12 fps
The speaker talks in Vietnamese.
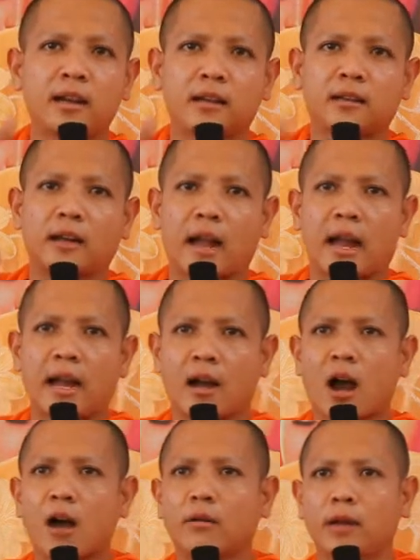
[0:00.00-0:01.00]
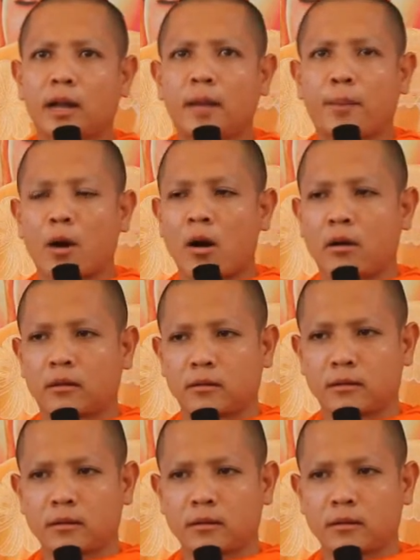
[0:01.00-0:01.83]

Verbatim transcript: chia sờ là ong lê phong